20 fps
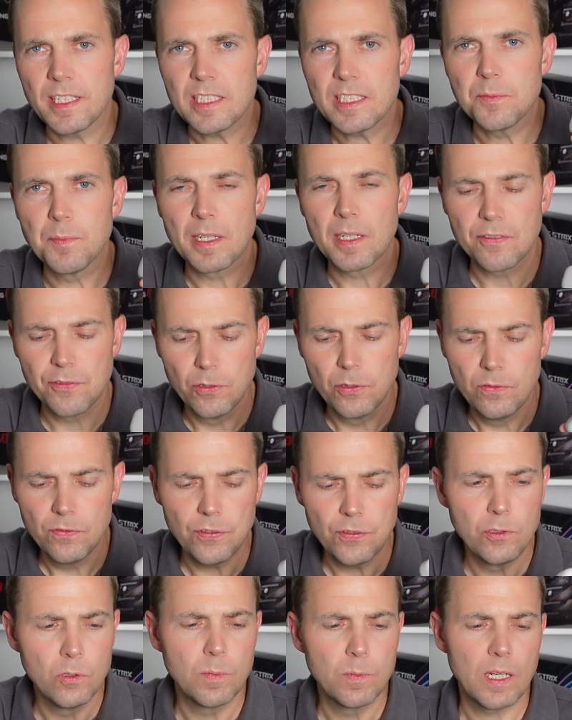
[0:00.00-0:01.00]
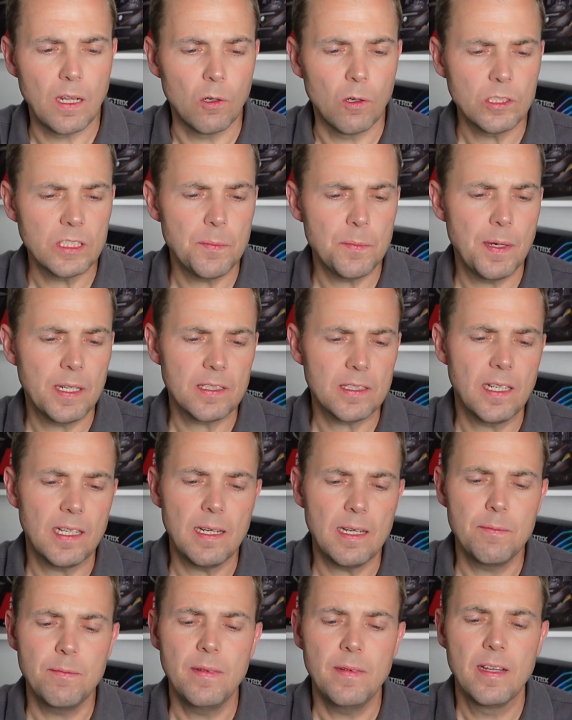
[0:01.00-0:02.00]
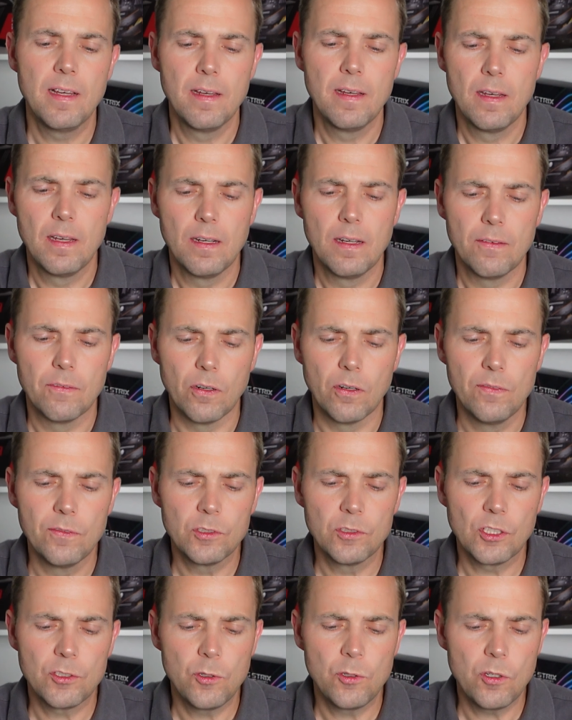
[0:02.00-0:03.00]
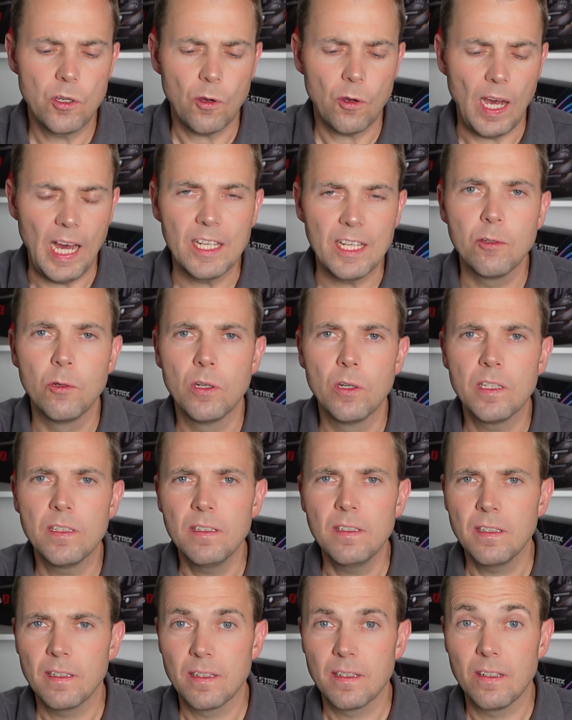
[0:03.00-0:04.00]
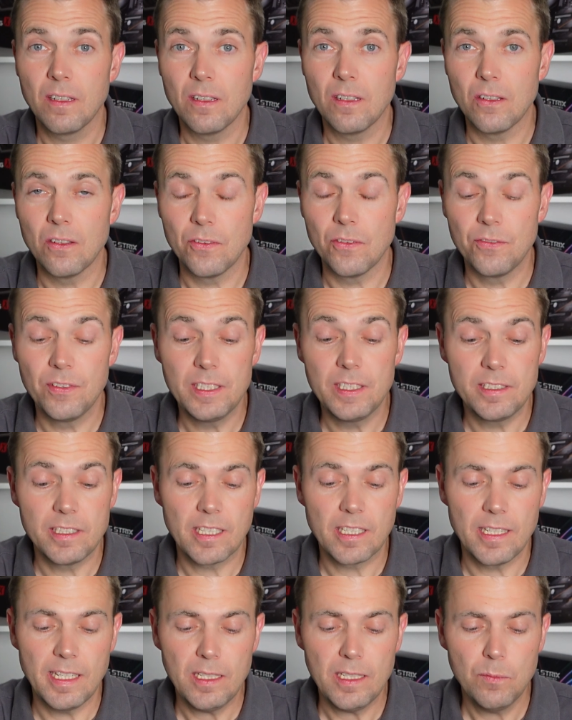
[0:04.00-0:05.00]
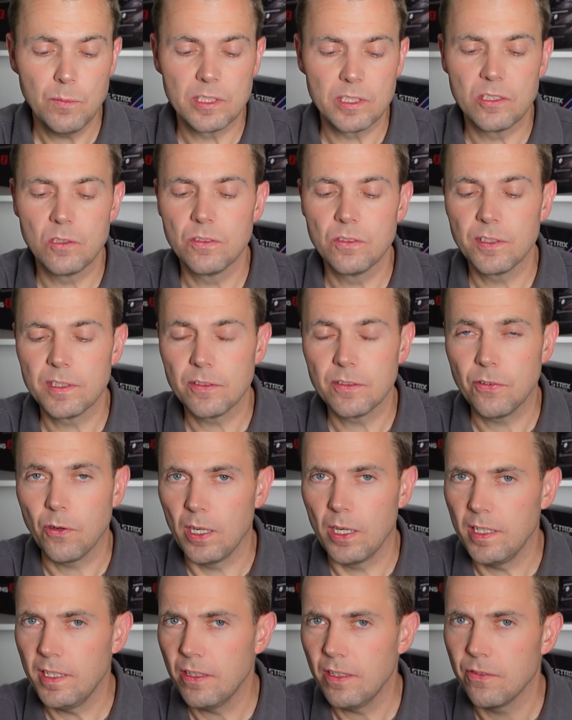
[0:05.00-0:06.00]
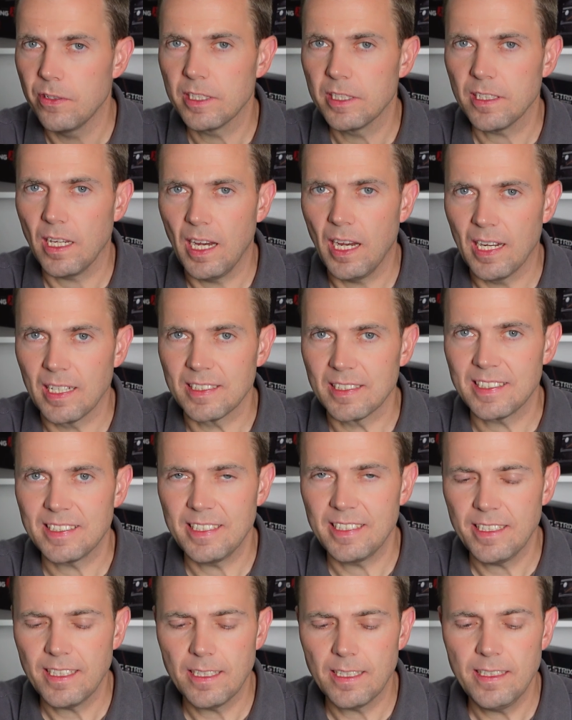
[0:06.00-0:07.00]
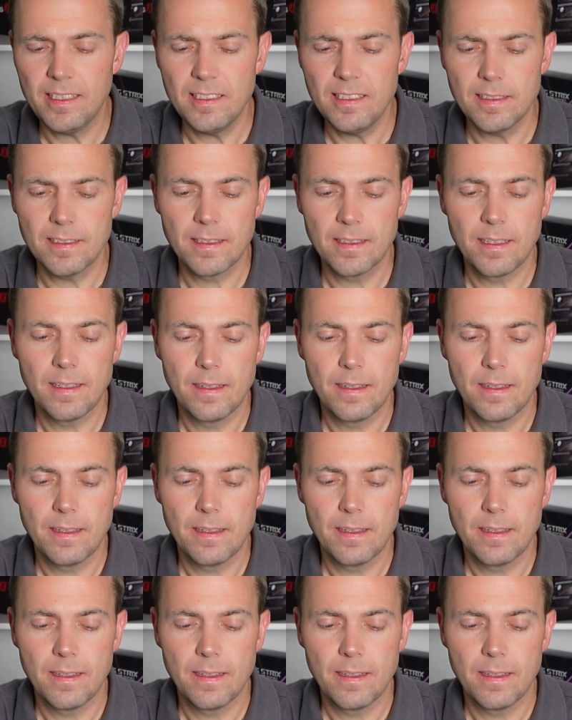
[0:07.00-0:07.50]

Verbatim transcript: X Mark 5 nun mal ausgepackt haben, wollen wir uns natürlich auch anhören, wie sie klingen, beziehungsweise vor allen Dingen, wie das ANC klingt.